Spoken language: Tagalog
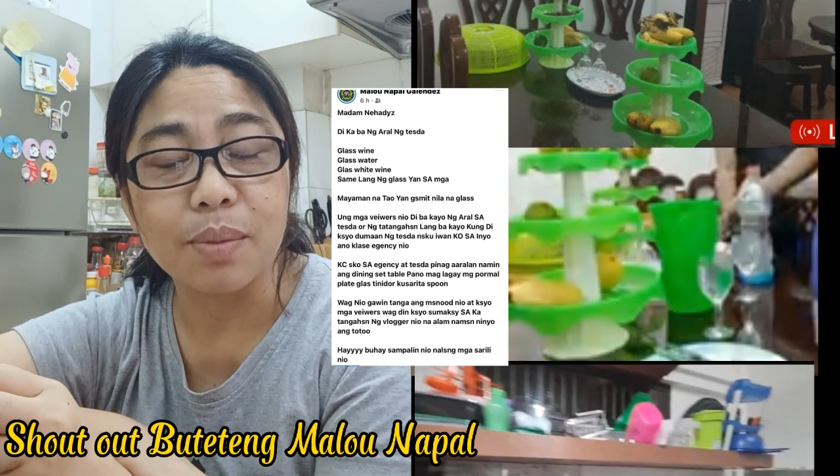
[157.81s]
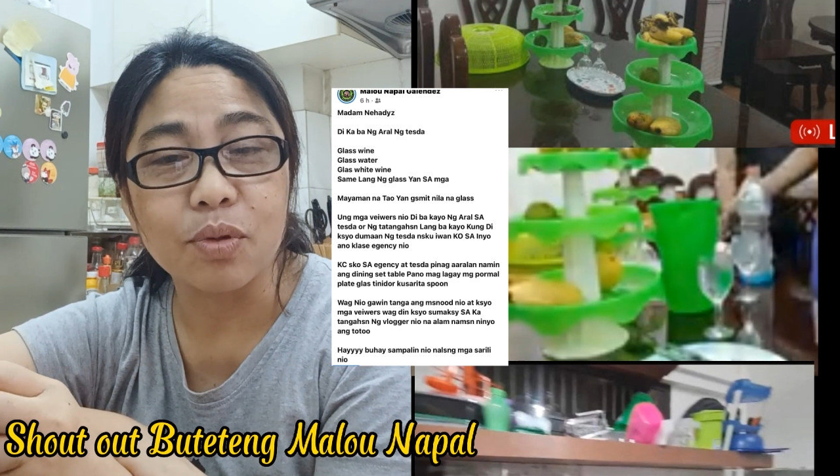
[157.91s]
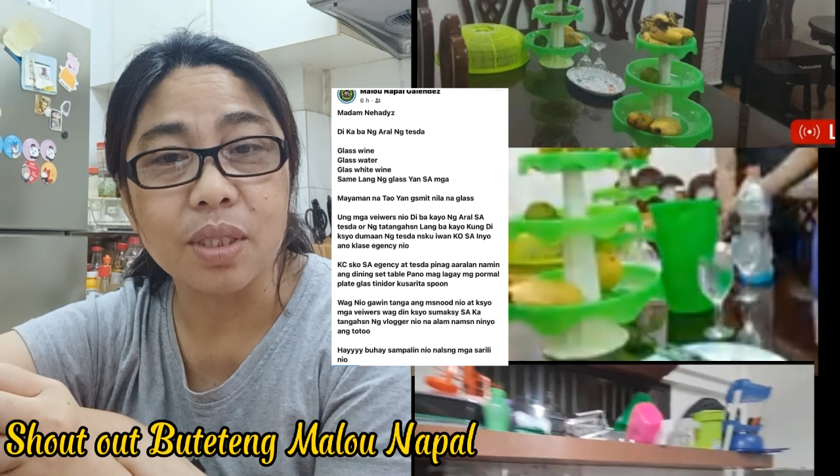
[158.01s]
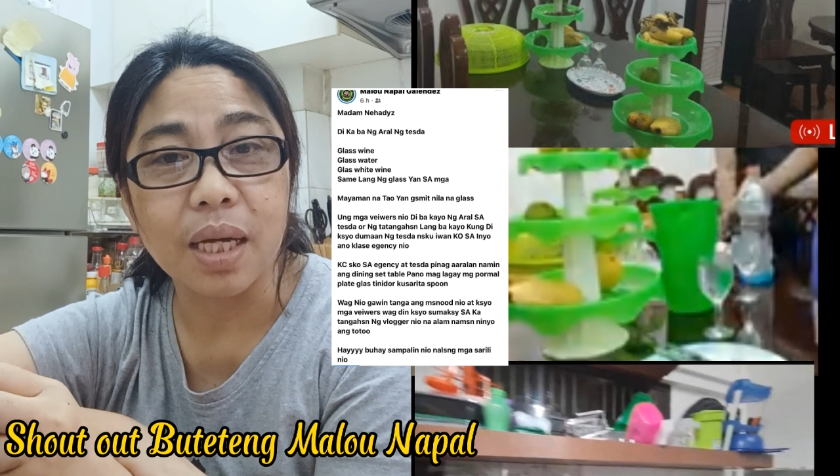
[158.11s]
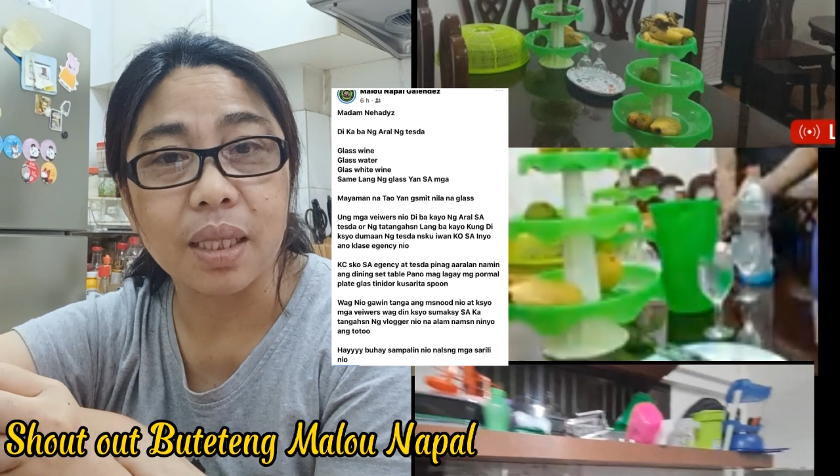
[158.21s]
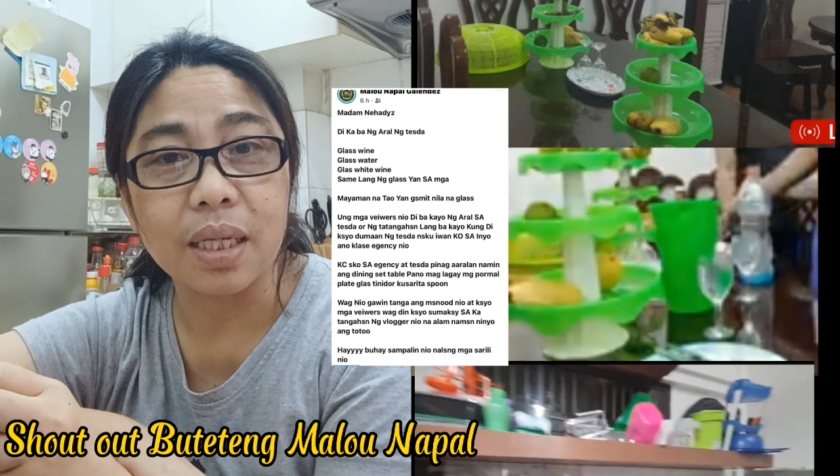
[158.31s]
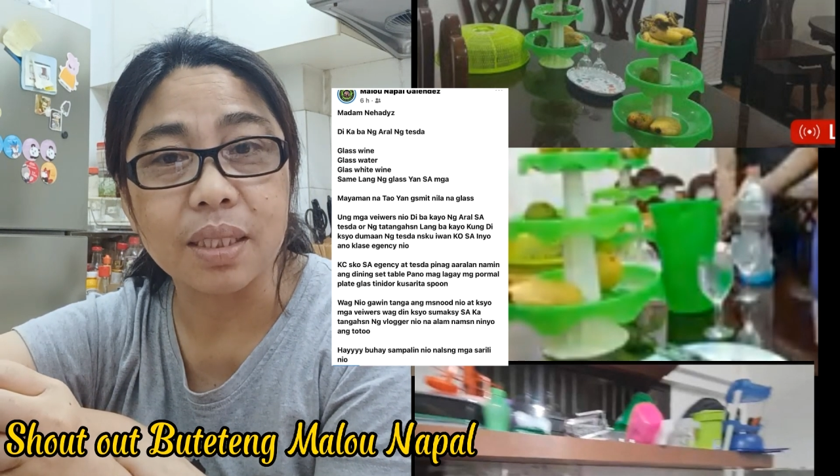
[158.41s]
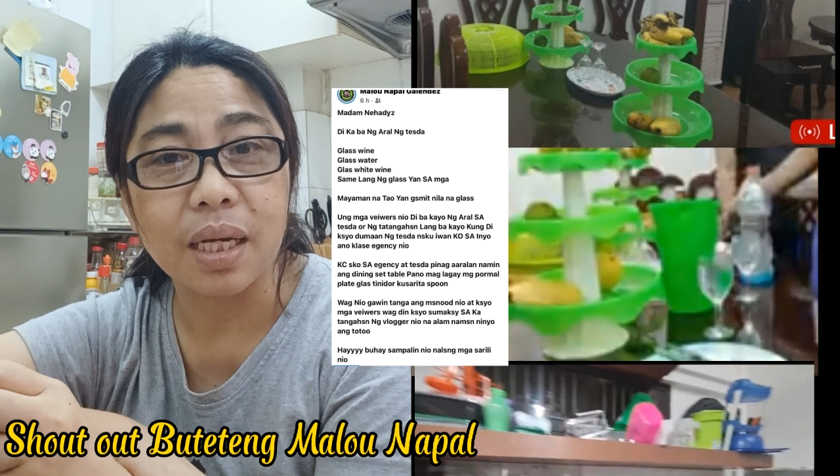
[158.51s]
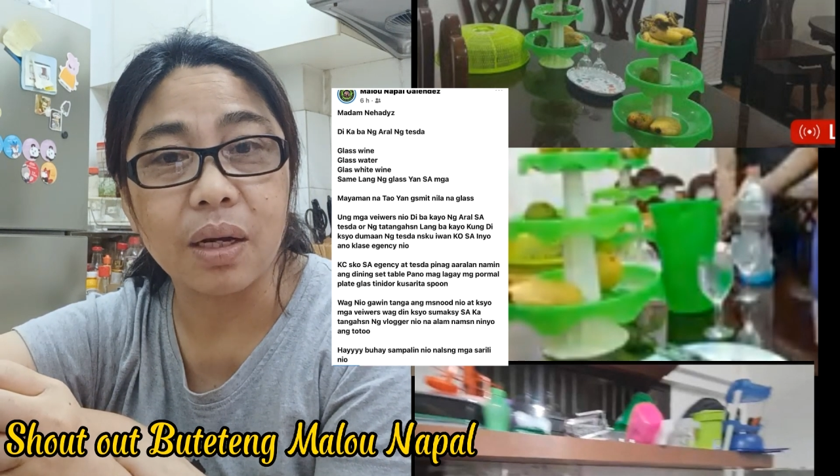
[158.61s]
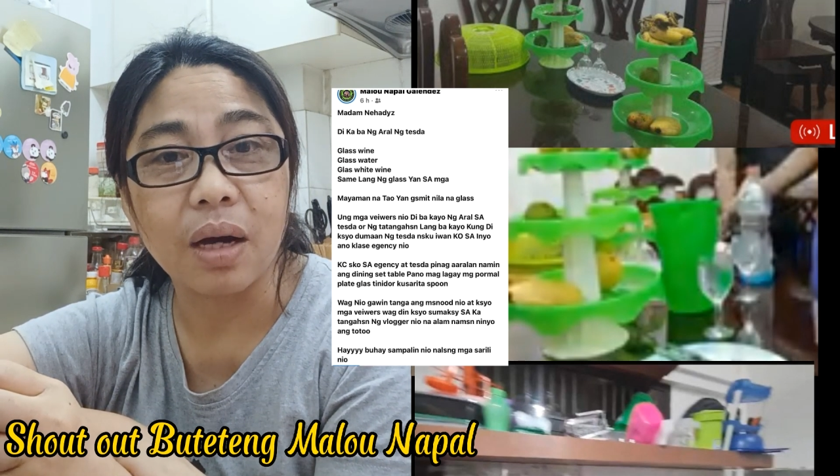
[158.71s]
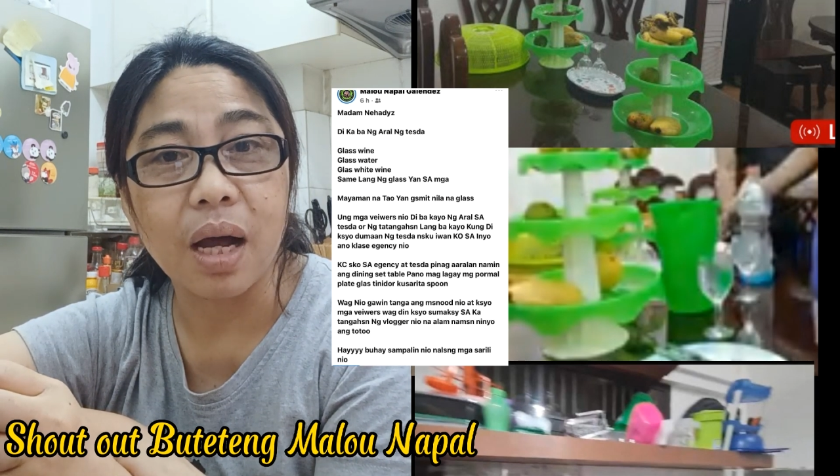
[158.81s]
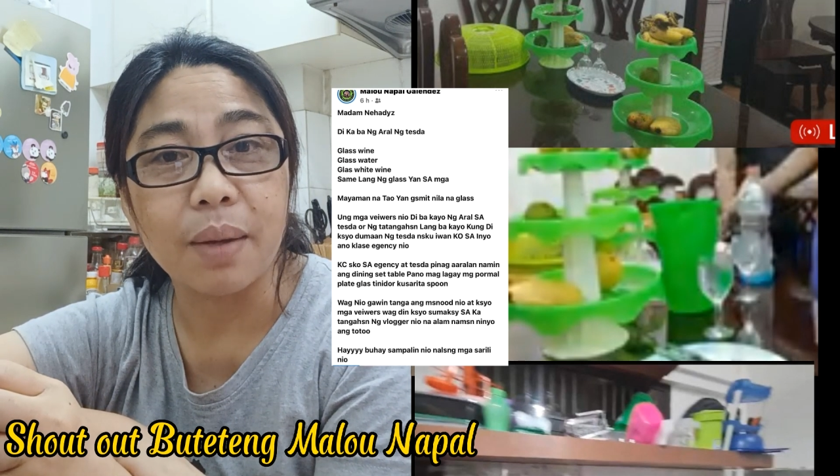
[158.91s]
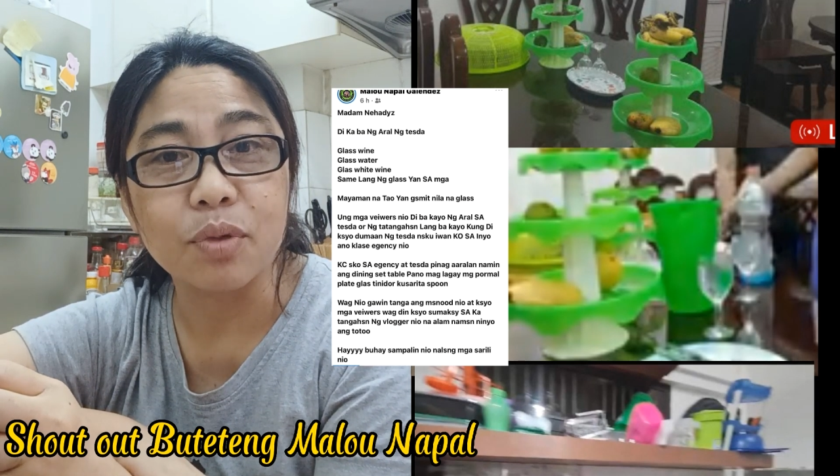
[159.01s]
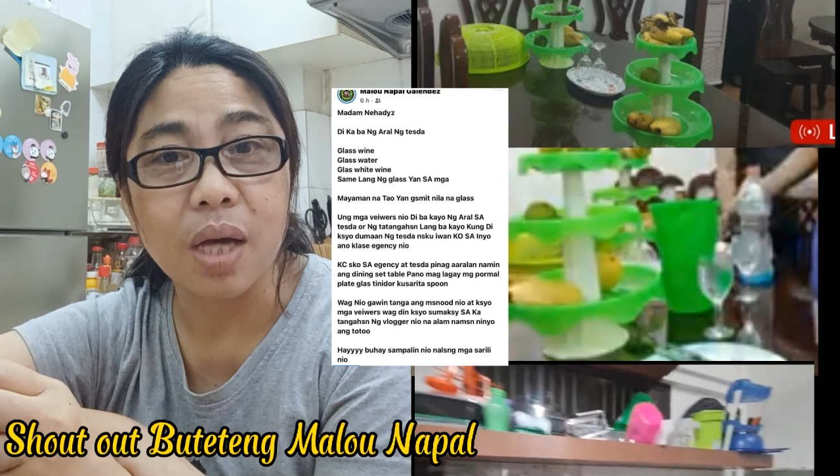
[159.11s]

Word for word: table settings na yan, nakalam